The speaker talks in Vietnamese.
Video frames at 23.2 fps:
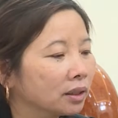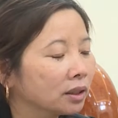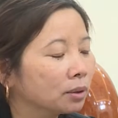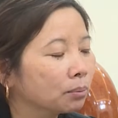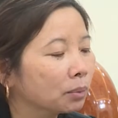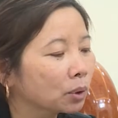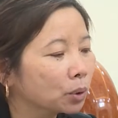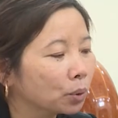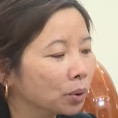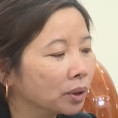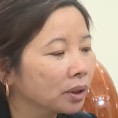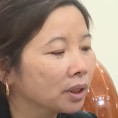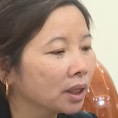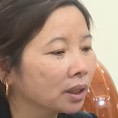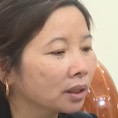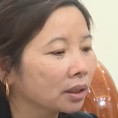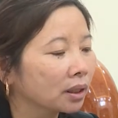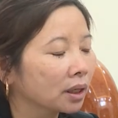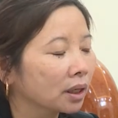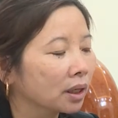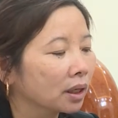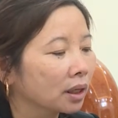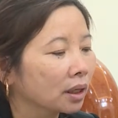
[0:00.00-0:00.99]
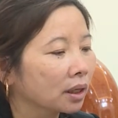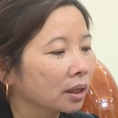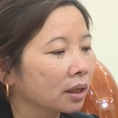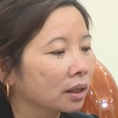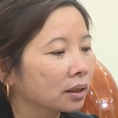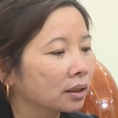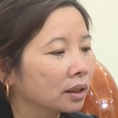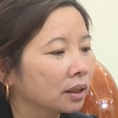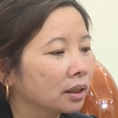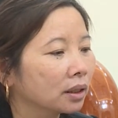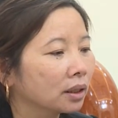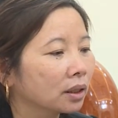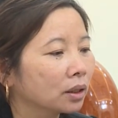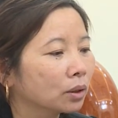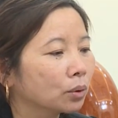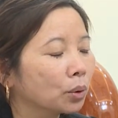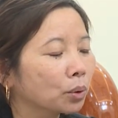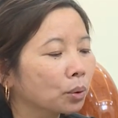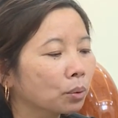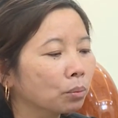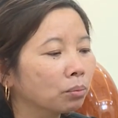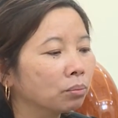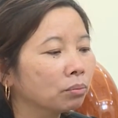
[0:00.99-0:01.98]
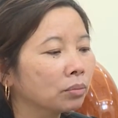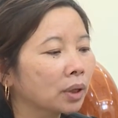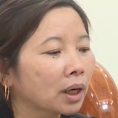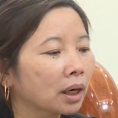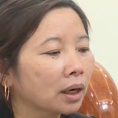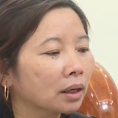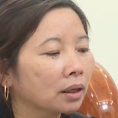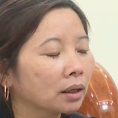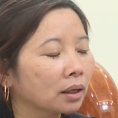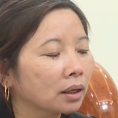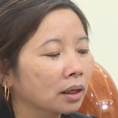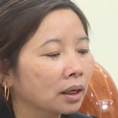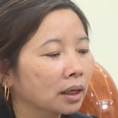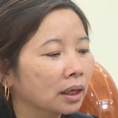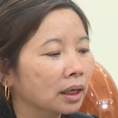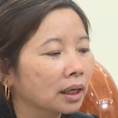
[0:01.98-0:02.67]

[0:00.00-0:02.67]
nhưng mà tuy nhiên Ờ, thì tôi cũng ờ,